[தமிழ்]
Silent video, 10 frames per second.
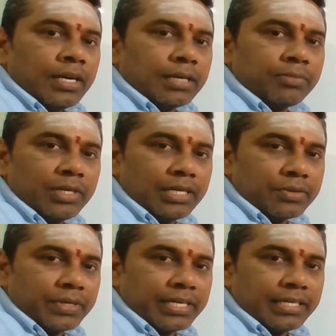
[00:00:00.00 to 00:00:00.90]
அன்புள்ள
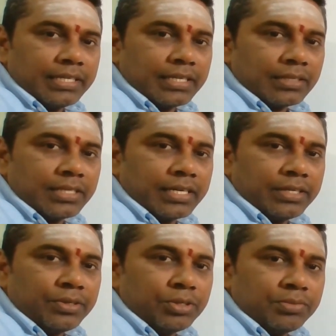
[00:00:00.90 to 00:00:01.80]
கொண்டரங்கி தனசேகர்
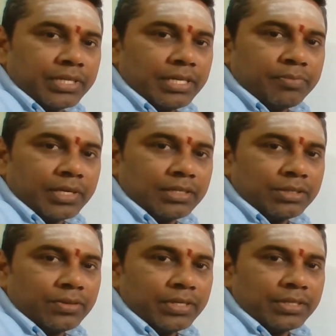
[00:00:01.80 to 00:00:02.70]
யூடியூப் சேனலை பார்த்து
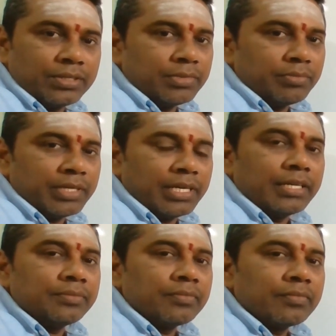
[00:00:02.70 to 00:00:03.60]
கொண்டிருக்கும்
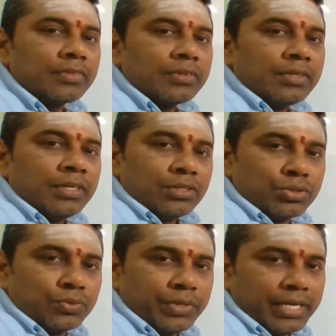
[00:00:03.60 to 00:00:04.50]
அன்பர்களே
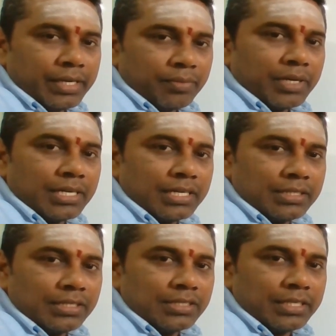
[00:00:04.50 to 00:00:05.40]
சூரிய மகா
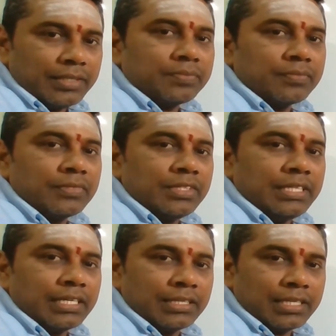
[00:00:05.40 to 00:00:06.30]
திசை
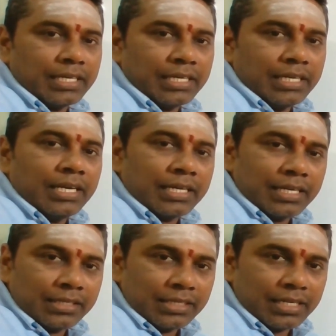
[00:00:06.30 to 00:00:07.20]
எந்த
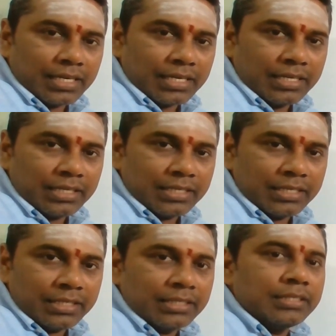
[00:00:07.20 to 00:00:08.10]

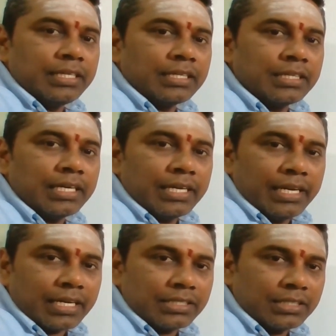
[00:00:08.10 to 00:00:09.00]
லக்னத்துக்காரர்களுக்கு எந்த
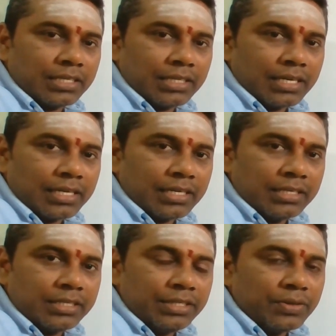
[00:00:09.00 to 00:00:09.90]

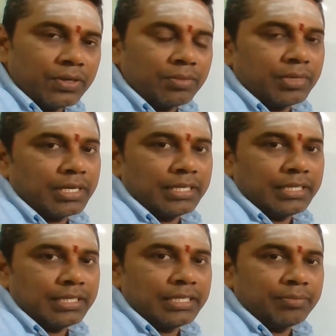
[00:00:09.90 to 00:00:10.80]
நட்சத்திரக்காரர்களுக்கு யோகமாக
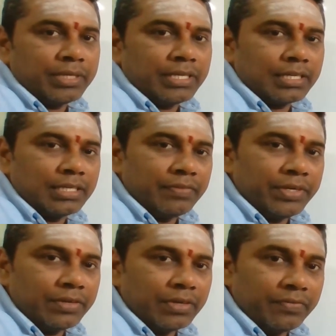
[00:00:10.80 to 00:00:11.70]
இருக்கு அப்படிங்கறத இந்த
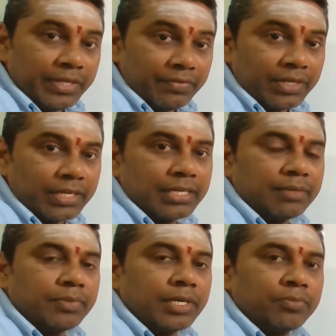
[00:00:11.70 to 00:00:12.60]
வீடியோவில் விரிவாக
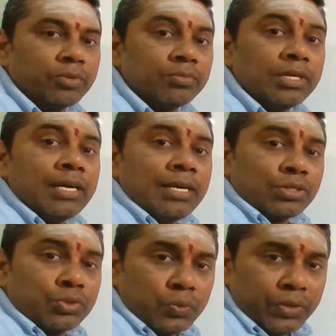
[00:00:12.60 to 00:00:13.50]
பார்ப்போம்
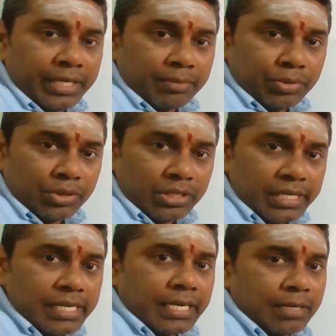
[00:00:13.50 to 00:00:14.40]
சூரிய
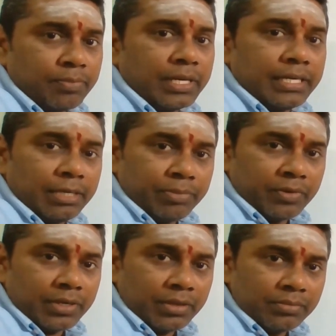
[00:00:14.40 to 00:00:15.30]
புத்தி நடப்புல
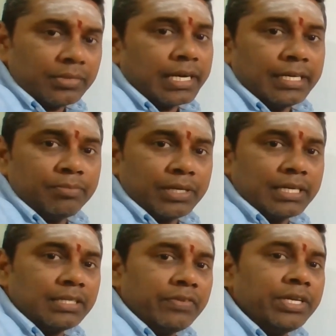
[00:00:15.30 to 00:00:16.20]
இருப்பவர்களும்
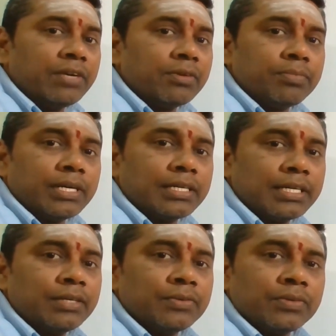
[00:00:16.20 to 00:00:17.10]
கண்டிப்பாக இந்த வீடியோவை
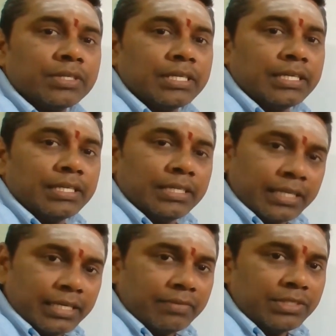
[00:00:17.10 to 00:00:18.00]
பாருங்க உங்களுக்கு
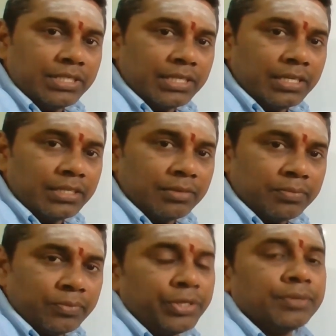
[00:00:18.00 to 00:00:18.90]
நிறைய விஷயங்கள் இதுல
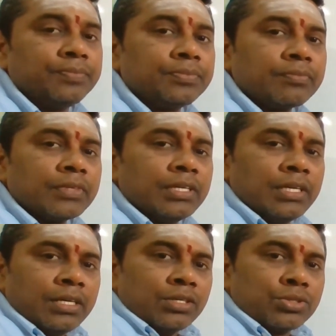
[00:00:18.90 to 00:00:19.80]
புரியும்
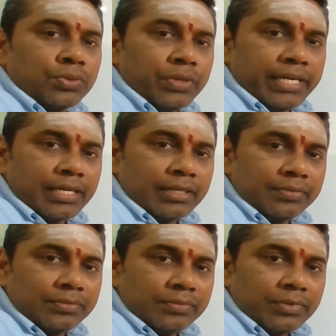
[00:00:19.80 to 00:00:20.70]
சூரியன்
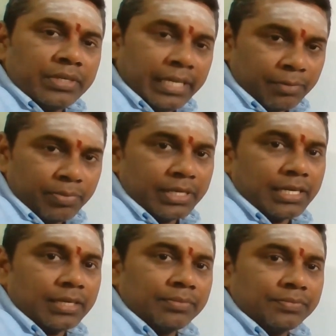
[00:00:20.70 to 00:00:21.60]
நெருப்பு
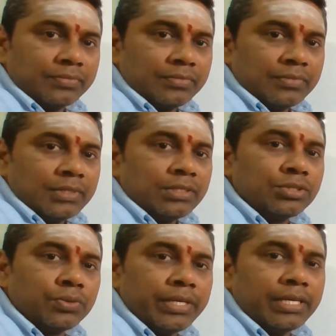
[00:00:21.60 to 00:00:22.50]
கிரகம்
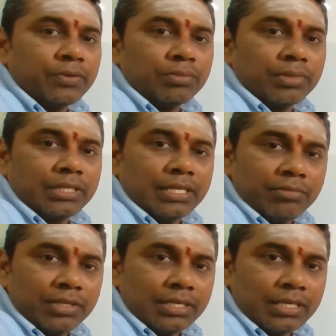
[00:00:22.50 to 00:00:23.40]
சூரிய குடும்பத்தை
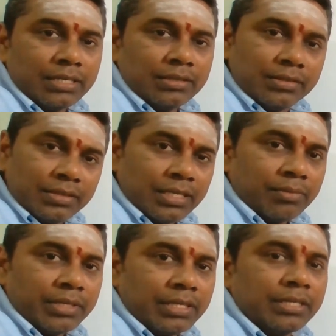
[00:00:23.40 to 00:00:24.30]
நம்பித்தான்
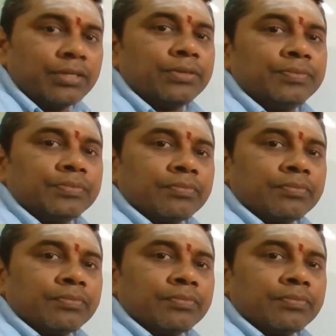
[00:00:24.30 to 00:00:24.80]
நாம இருக்கிறோம்